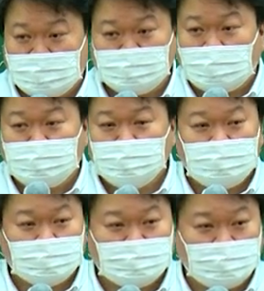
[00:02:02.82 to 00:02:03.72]
나도 다 못
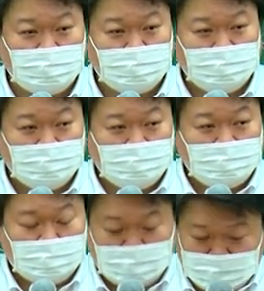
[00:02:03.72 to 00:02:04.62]
읽었어.
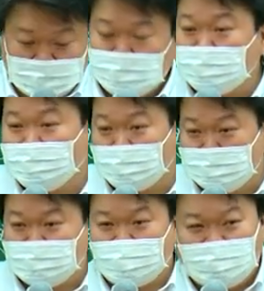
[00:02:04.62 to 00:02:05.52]
여러분 책 보는 거하고
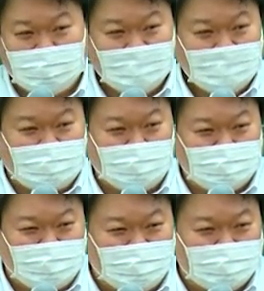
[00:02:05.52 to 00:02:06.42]
비슷해요. 다
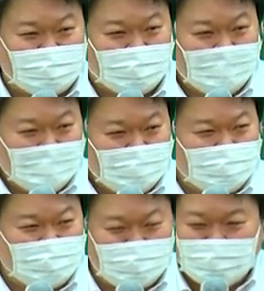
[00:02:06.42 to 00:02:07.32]
못 읽었어.
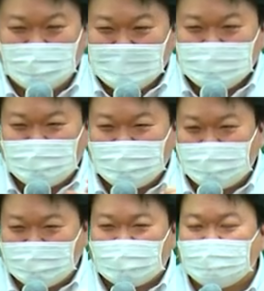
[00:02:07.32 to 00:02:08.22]
정말 필요한
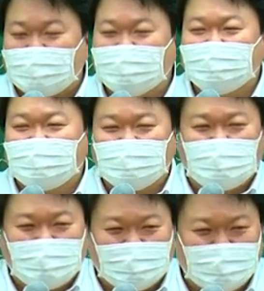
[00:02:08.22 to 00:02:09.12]
거 찾는데도
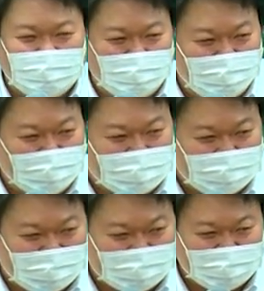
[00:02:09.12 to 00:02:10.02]
오래 걸리더구만. 그거
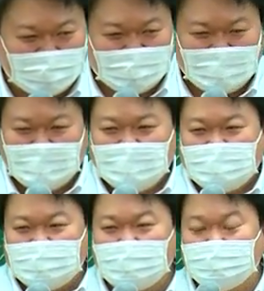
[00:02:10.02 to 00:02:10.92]
할 때.
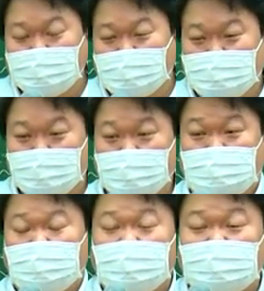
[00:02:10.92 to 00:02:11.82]
근데 이제
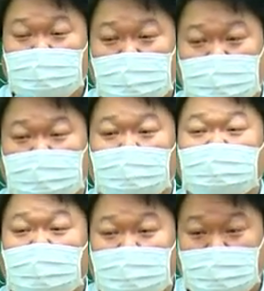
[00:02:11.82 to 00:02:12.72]
회계사 중에 그
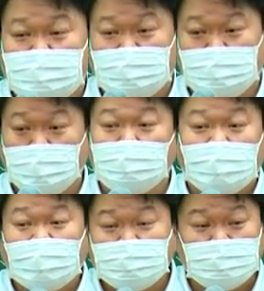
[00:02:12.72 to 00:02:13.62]
전문가들이 있어. 그것만
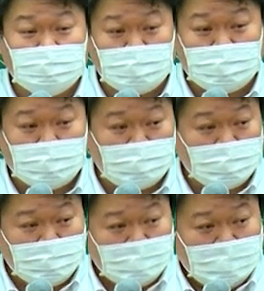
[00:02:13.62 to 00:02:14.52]
하시는 분들이 있거든.
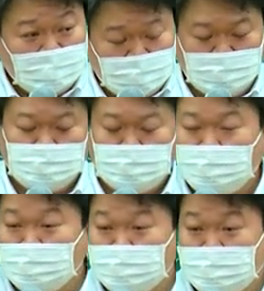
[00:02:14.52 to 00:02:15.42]

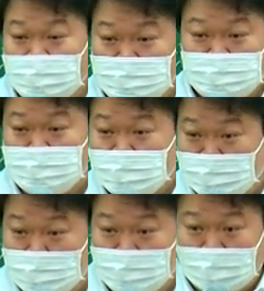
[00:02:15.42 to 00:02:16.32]
그런 분들 이제 후배가
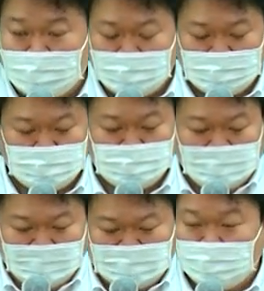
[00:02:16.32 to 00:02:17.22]
그거 많이 해가지고
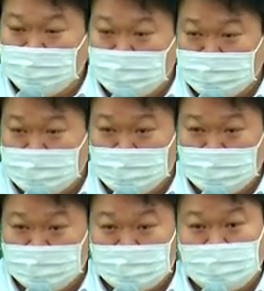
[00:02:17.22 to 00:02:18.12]
잘 모르면
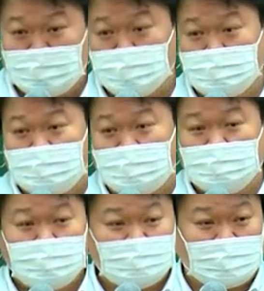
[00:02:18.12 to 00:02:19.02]
물어보고 난 또
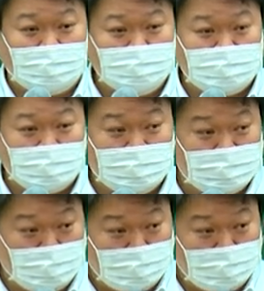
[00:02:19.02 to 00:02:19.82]
남의 말 잘 안 믿잖아요. 그래서